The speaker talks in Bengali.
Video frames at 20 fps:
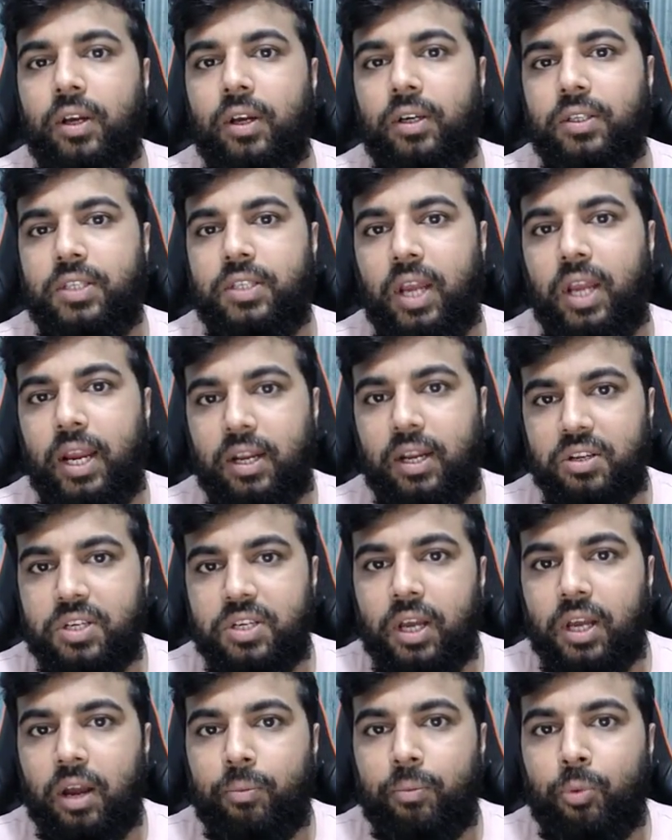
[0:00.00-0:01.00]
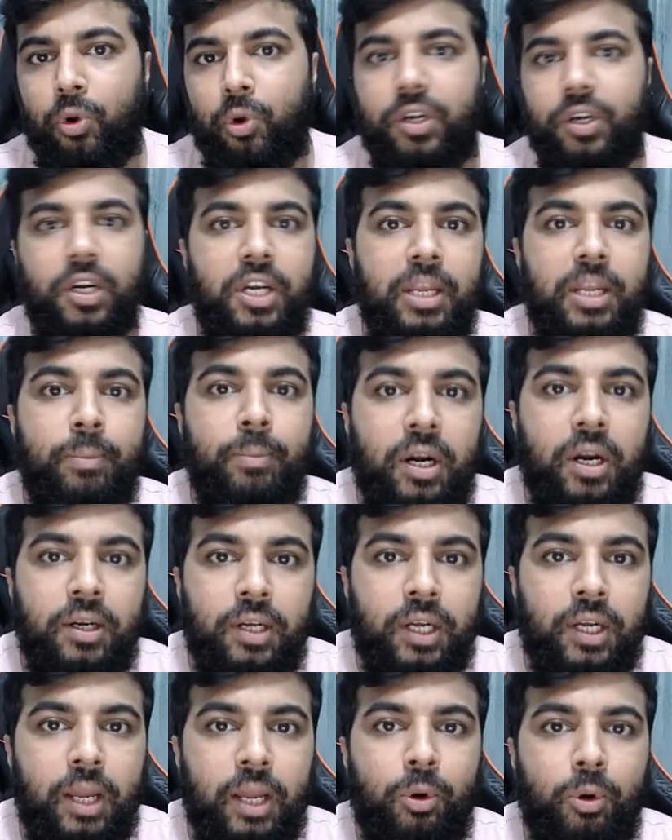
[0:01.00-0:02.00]
যে এটা শেখার পর এটা
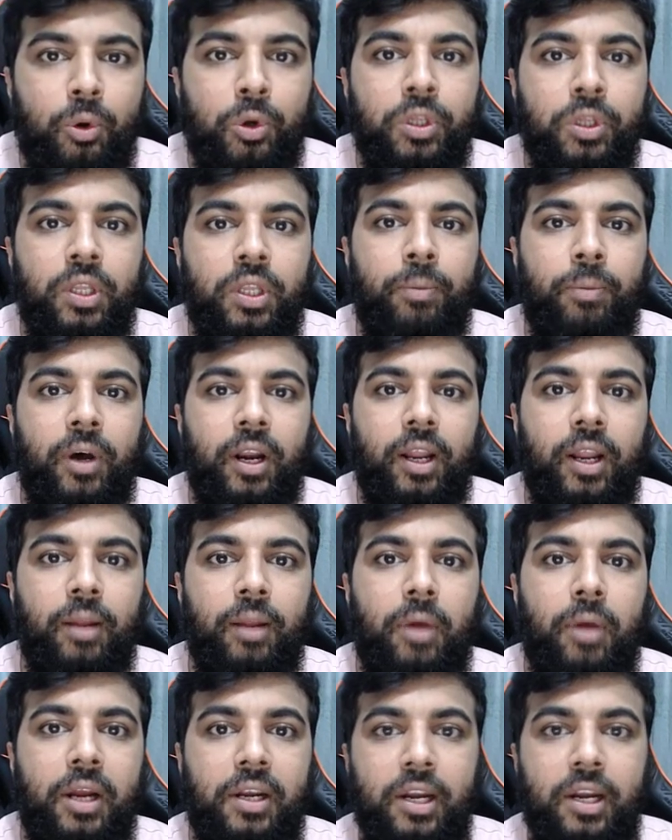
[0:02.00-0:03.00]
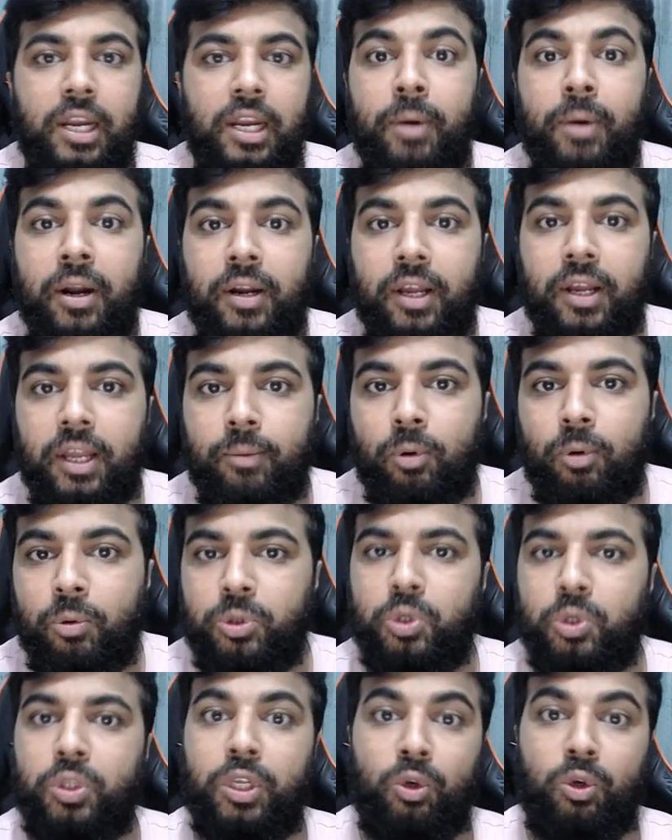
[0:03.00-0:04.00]
ডিমান্ডটা কেমন হইতে পারে বা এটা ডিমান্ডটা কি
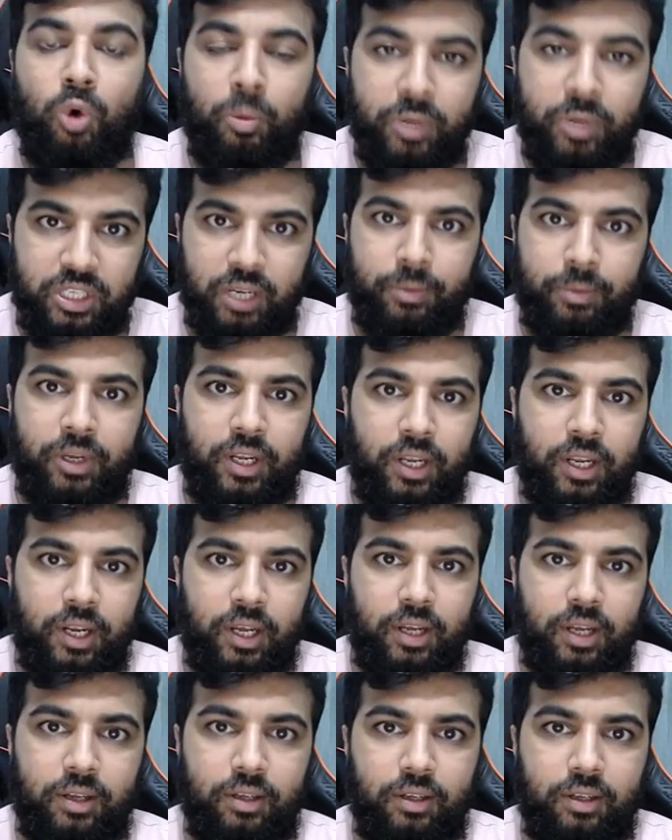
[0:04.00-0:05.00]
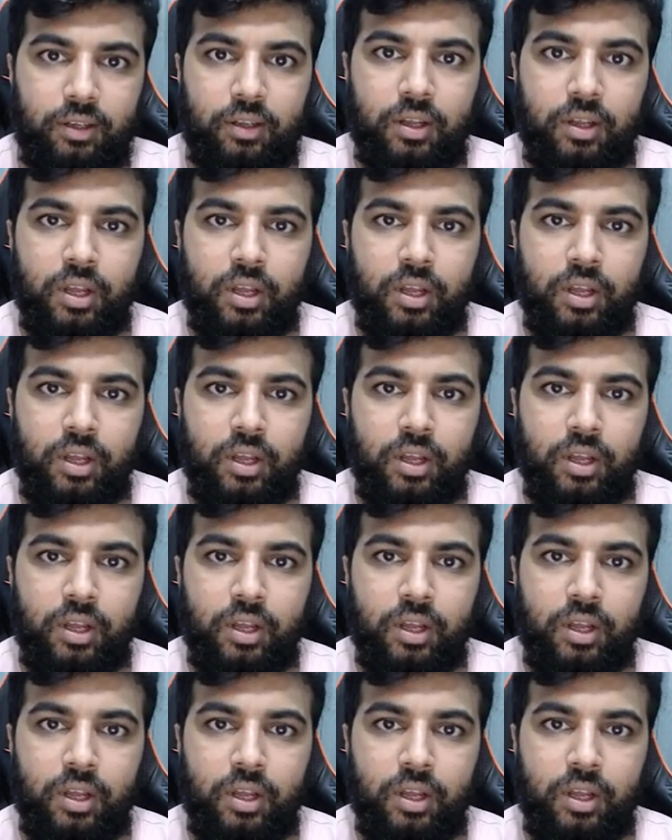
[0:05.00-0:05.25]
ভবিষ্যতে কমে যাবে কি না হ্যাঁ